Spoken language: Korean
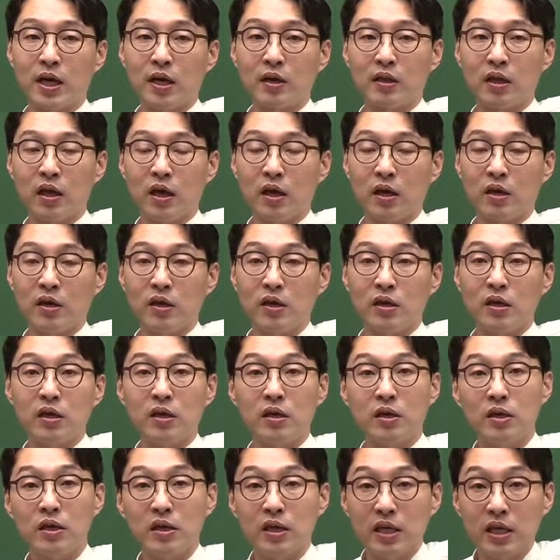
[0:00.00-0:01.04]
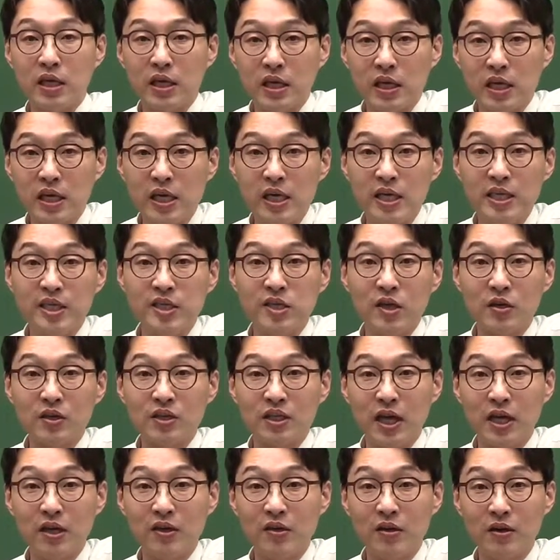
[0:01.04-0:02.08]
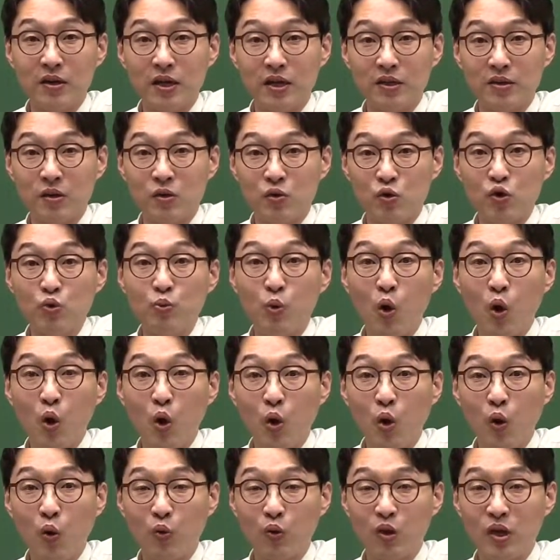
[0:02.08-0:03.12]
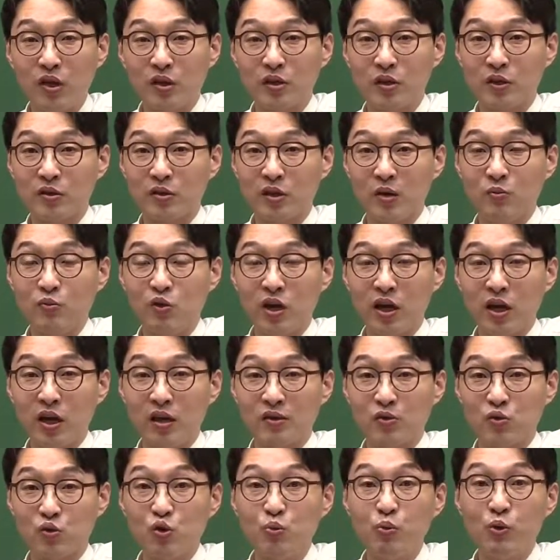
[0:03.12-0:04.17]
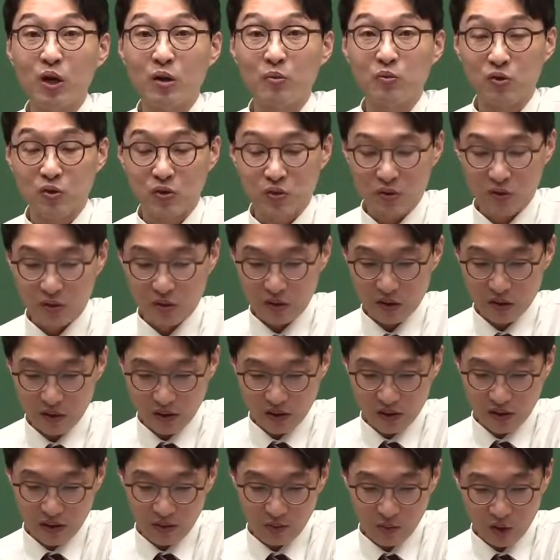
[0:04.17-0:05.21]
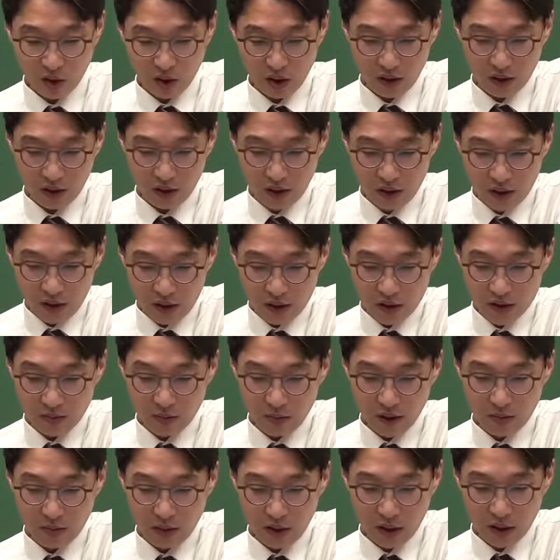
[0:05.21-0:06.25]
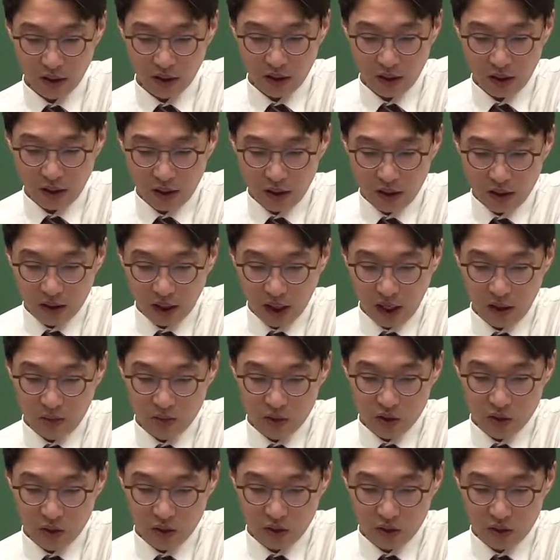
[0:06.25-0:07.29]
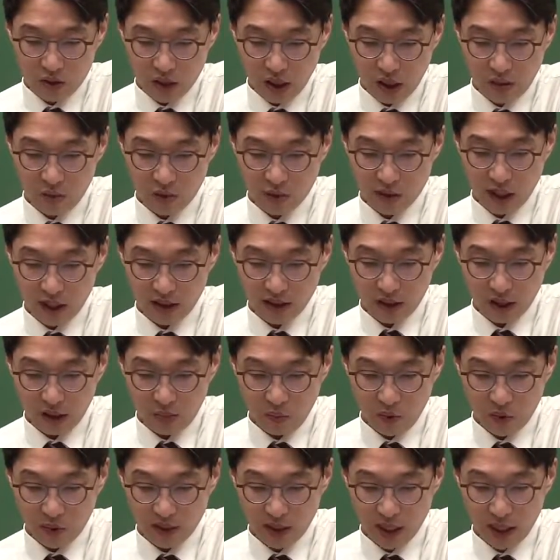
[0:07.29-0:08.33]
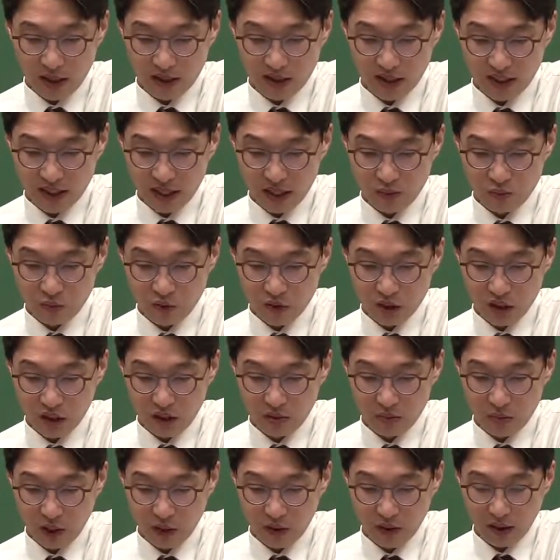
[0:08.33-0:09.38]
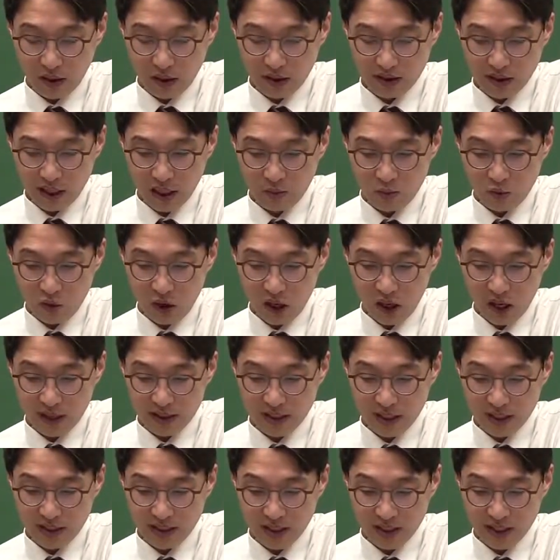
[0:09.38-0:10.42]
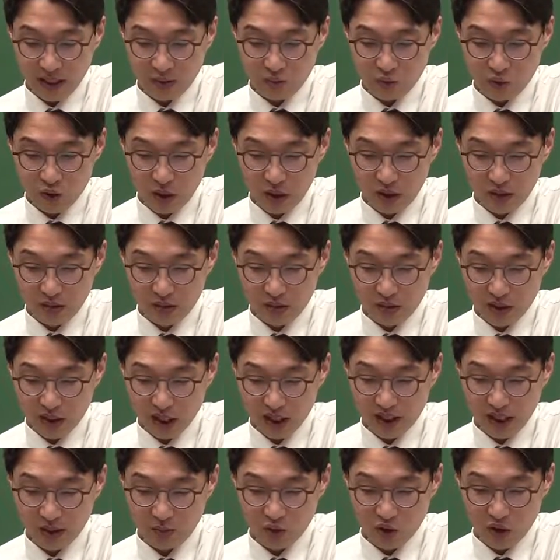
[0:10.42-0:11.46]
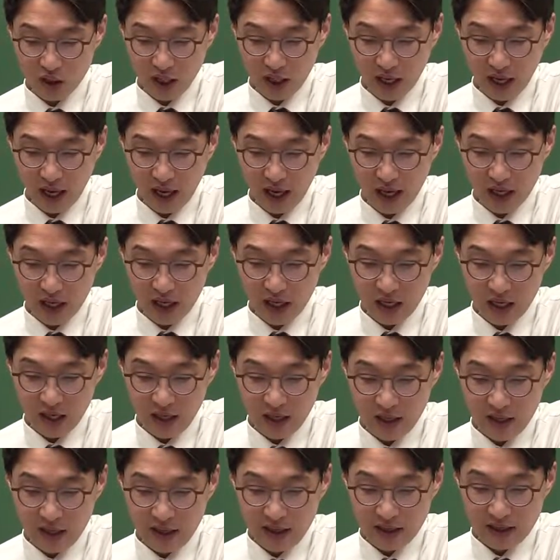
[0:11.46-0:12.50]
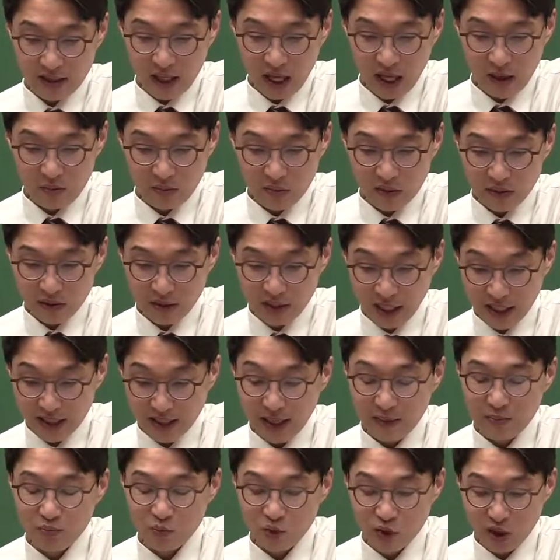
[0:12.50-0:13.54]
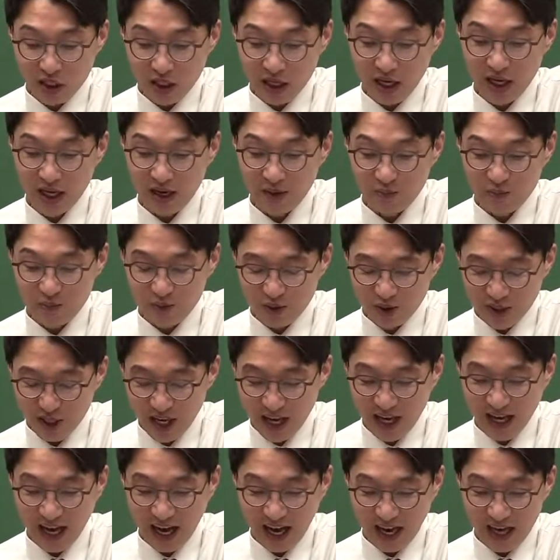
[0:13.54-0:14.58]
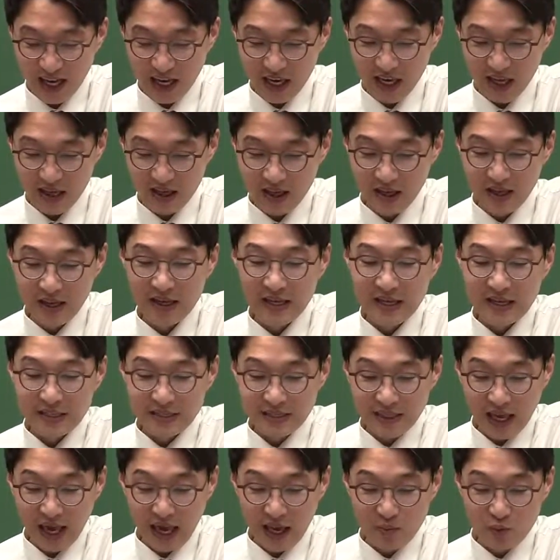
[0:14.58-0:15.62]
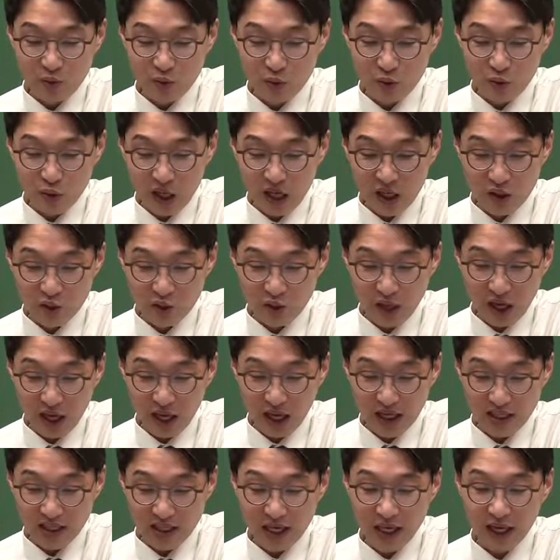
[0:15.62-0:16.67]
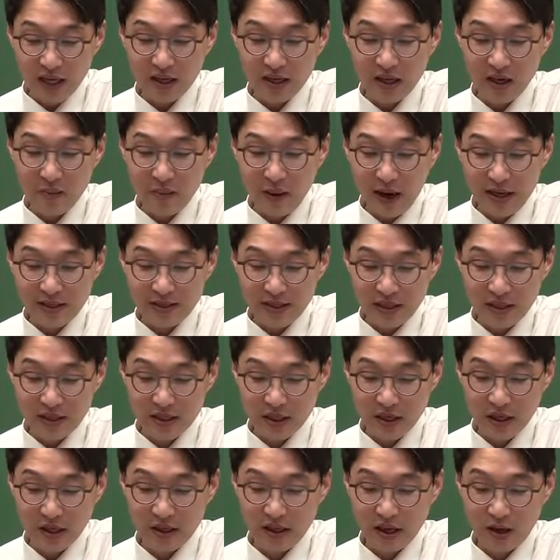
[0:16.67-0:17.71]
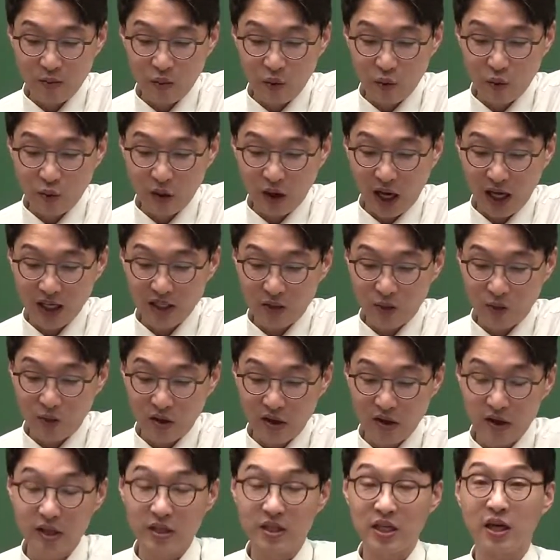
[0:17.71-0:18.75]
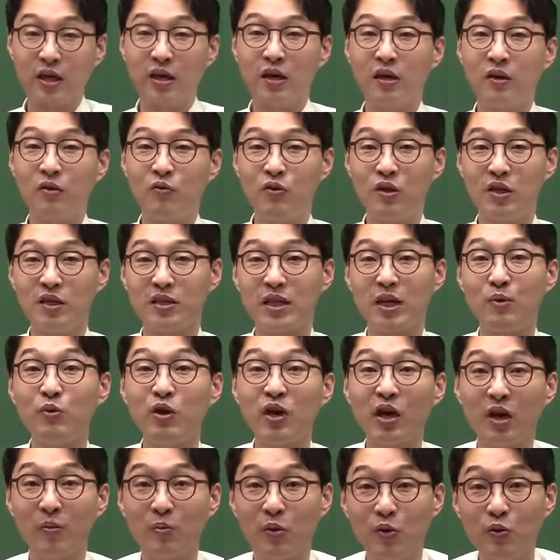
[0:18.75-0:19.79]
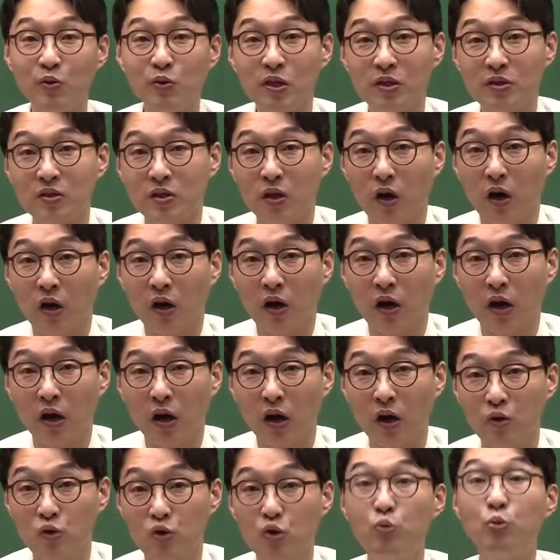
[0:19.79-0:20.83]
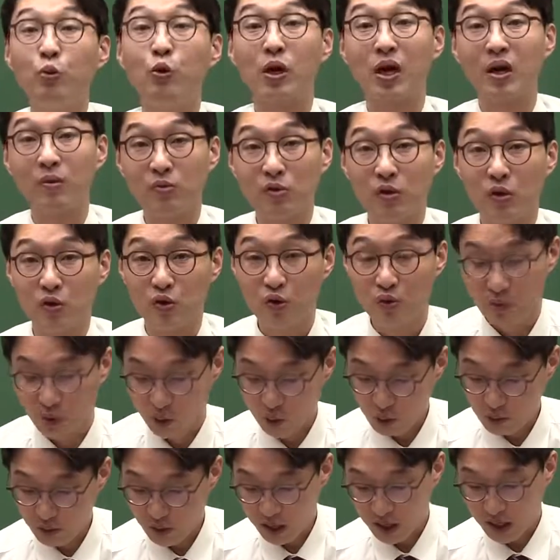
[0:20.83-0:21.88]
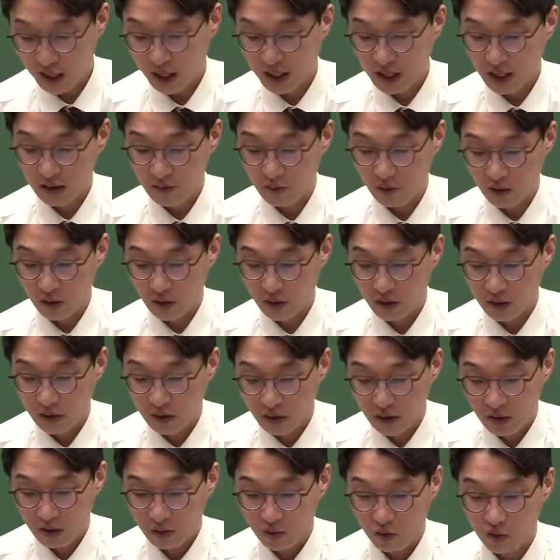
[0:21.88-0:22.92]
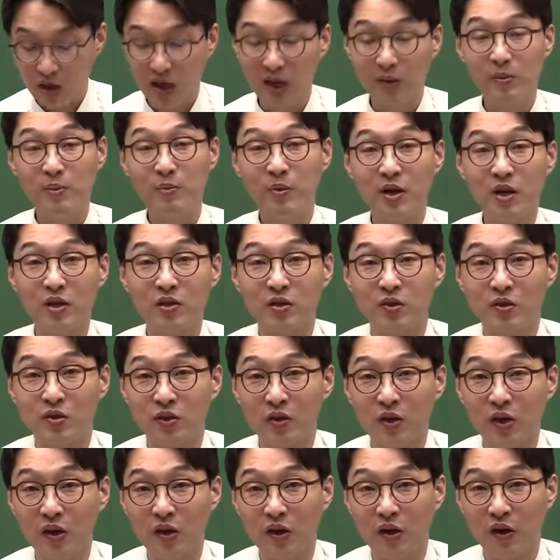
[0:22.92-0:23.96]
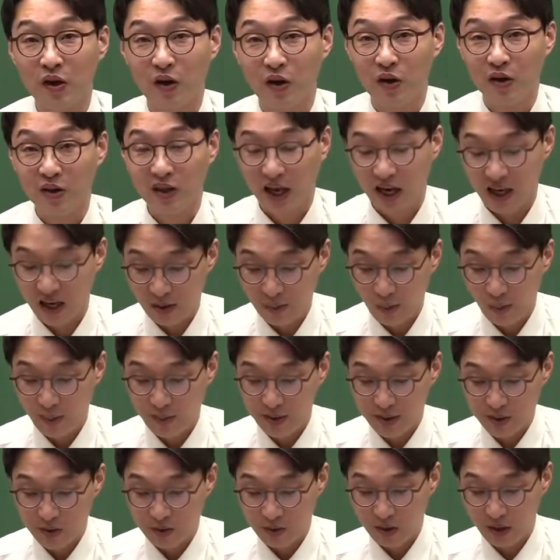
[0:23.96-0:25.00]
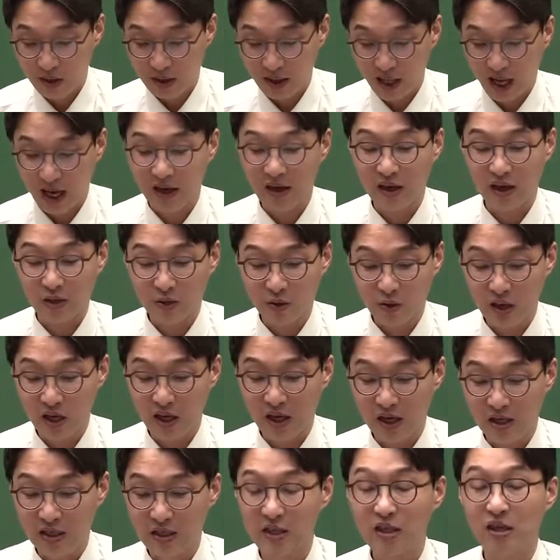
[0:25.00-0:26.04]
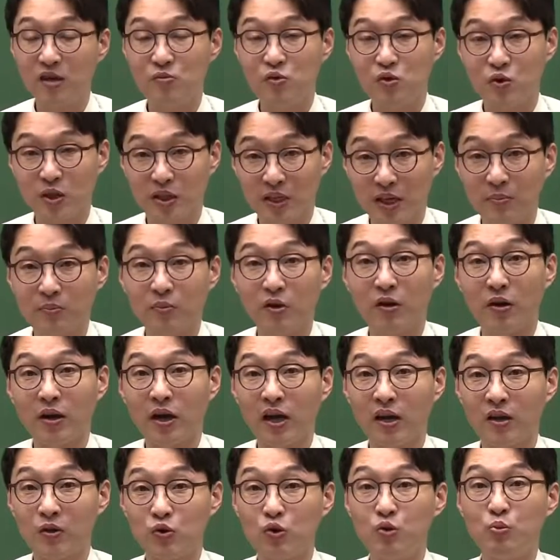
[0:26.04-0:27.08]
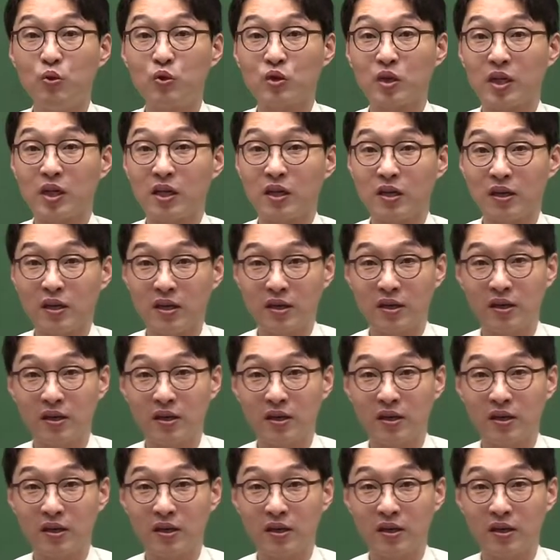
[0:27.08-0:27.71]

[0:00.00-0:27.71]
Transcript: 할때 일시적 차이 기억나세요? 유보. 우리 저 세무회계에서 유보라 부르죠. 그죠 읽어볼게요. 28번. 다음 중 재무상태표상 자산부채 금액과 세무회계상 자산부, 자산부채 가액이 세, 자산부채 부채 가액인 세무 기준액의 차이를 발생시키는 항목으로 가정으로 이제 우리 세무회계 배우셨죠? 유보라 불러 유보. 유보에 해당하는 게 뭐예요? 동그라미 1번이죠. 그죠 어. 단기매매증권, 단기손익, 인식금융자산 평가 이건 유보잖아.